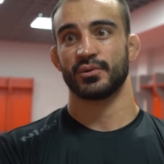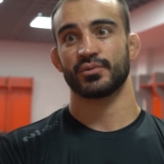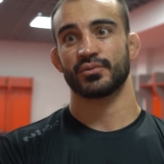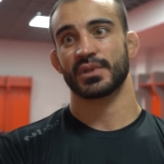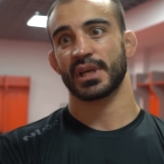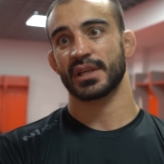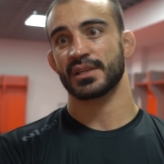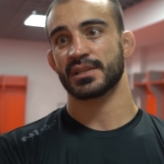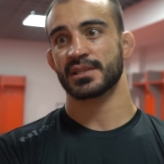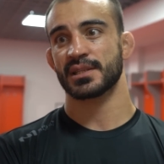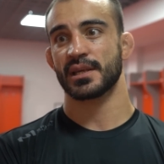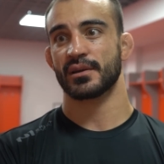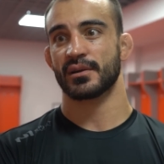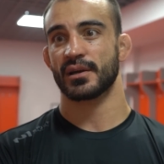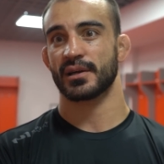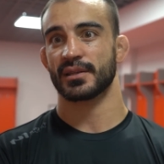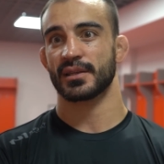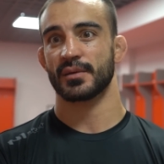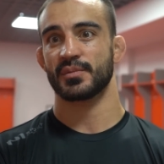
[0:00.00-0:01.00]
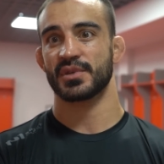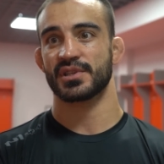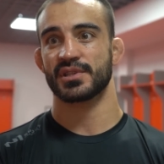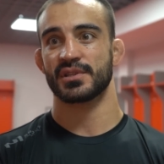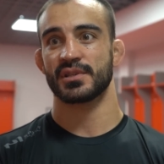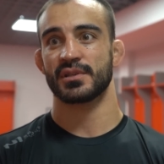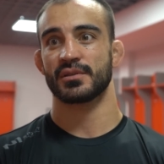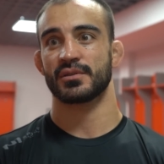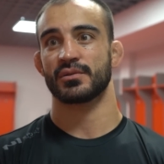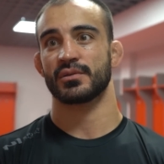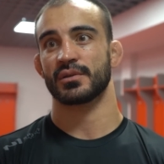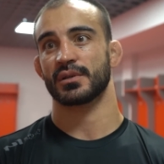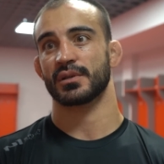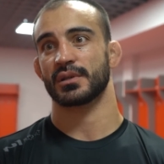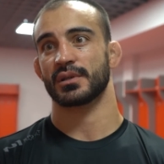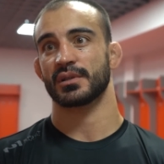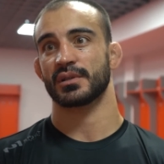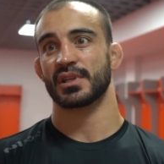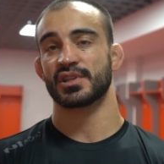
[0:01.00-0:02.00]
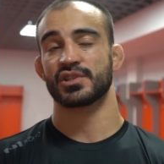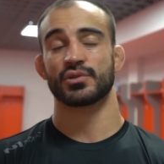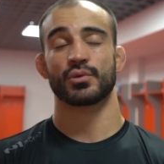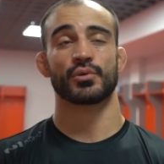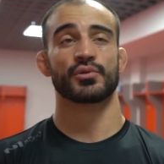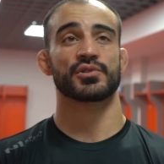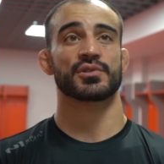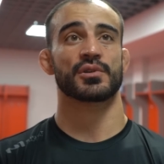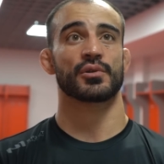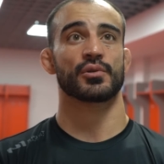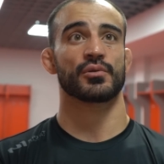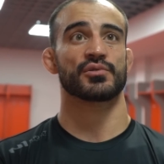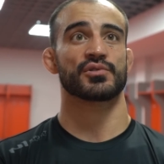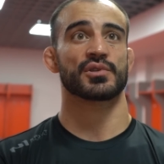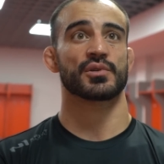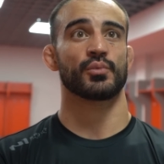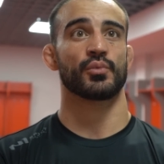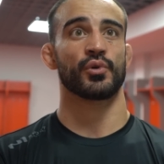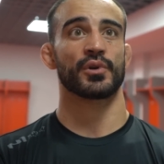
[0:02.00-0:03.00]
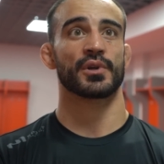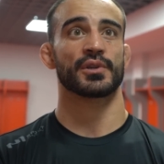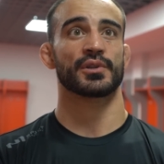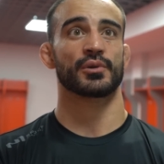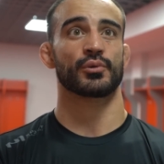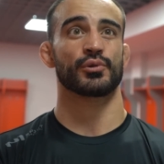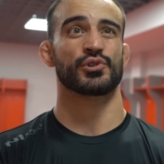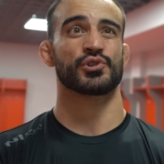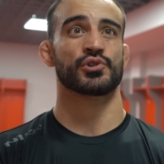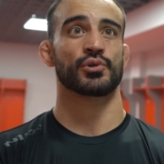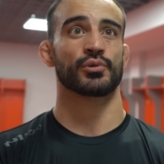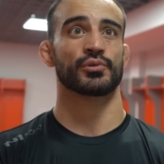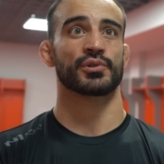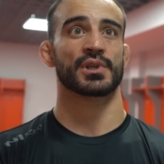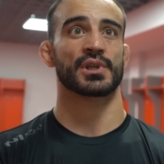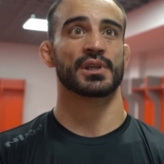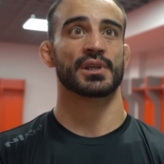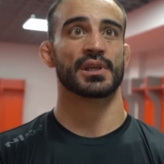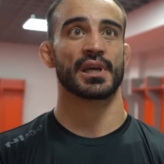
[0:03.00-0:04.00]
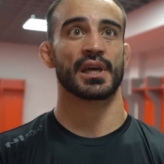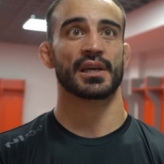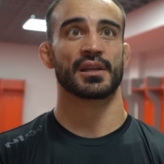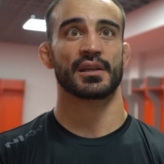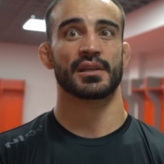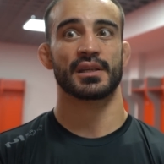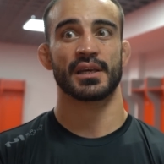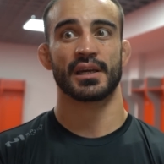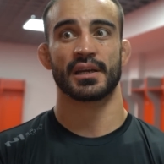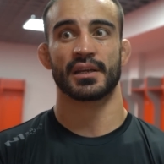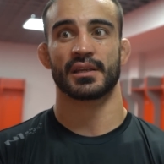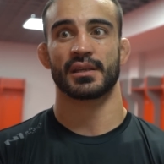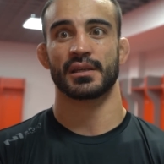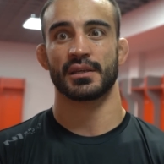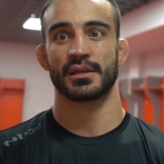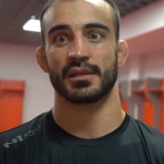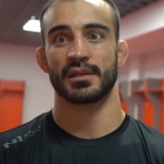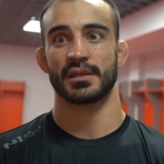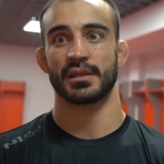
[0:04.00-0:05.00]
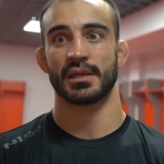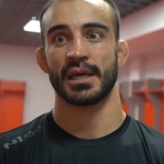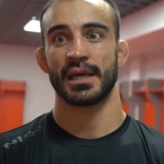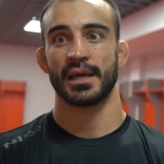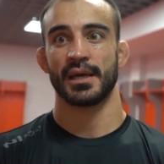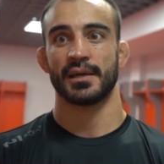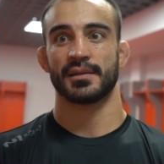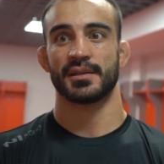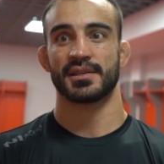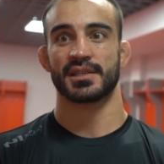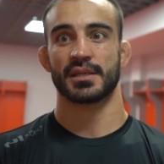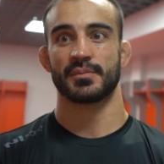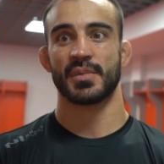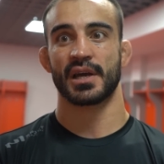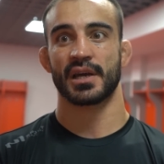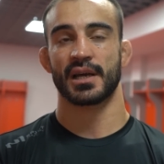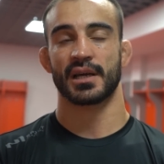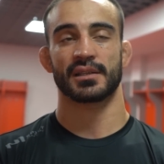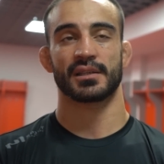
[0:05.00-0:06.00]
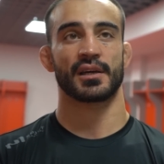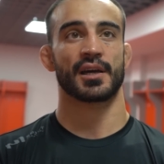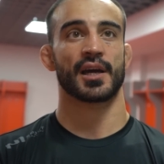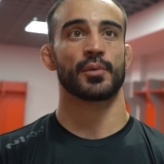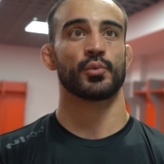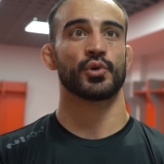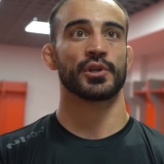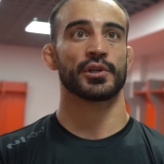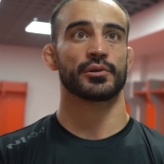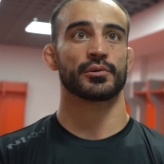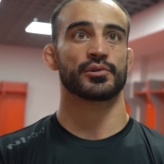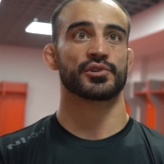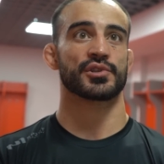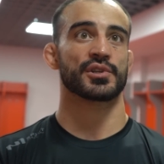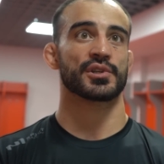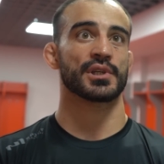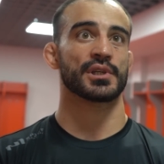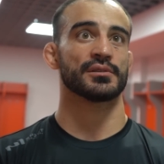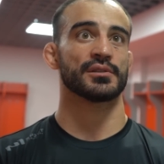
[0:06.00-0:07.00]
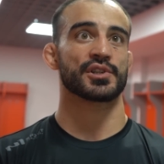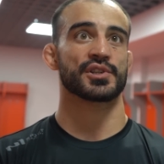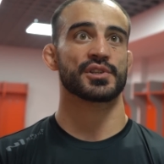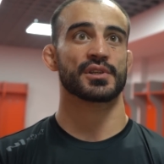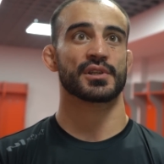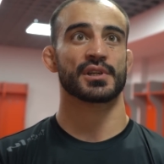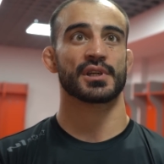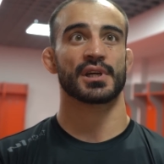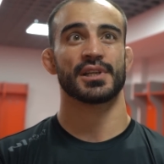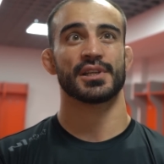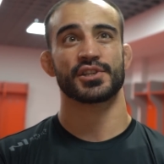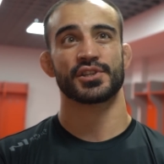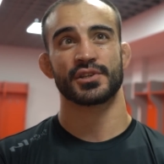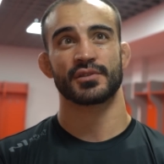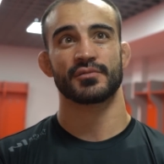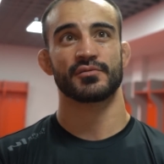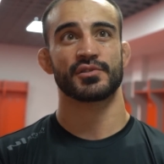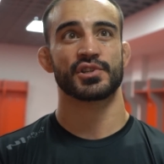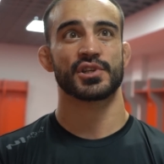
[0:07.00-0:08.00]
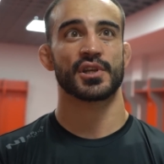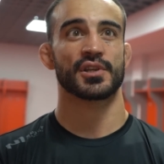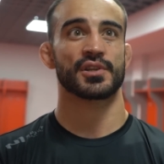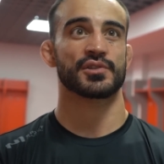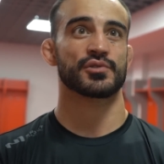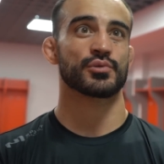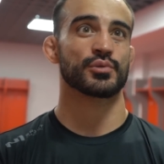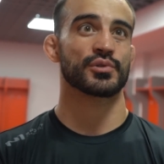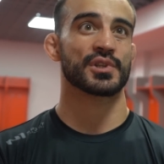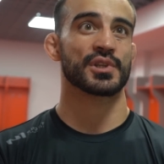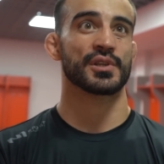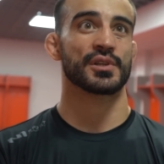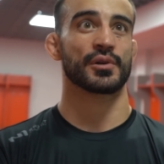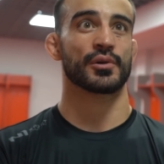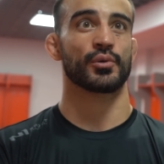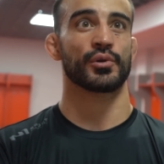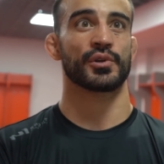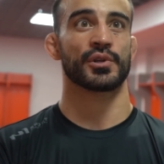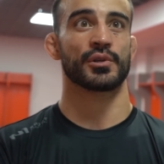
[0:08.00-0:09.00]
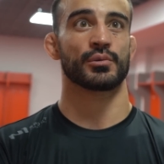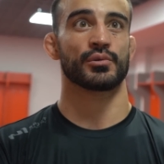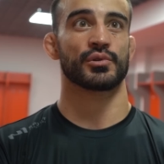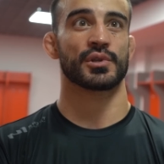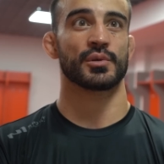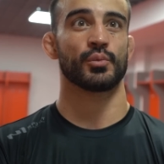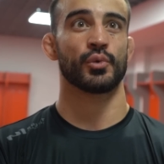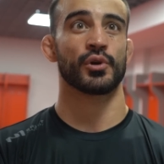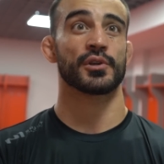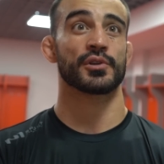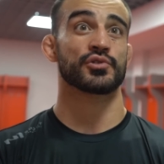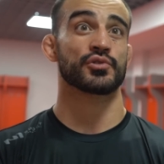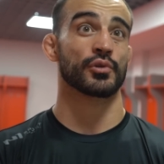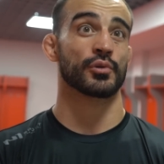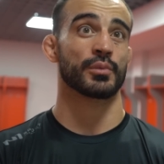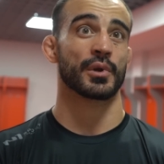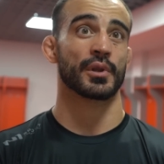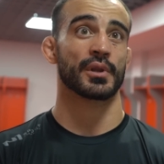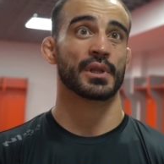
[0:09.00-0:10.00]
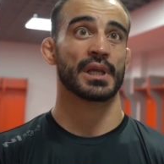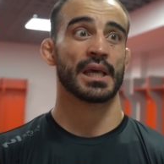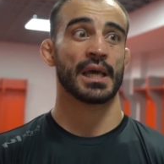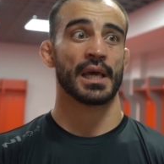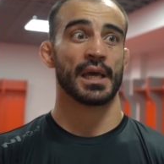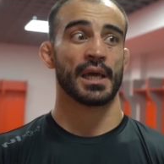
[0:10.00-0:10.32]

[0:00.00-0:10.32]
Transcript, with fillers: ну, я не знаю, как это объяснить, э, настрой становится более такой четкий, яр, яркий, и ты себя как-то аккумулируешь, не делаешь никаких лишних движений, суеты никакой нету, ты более собран.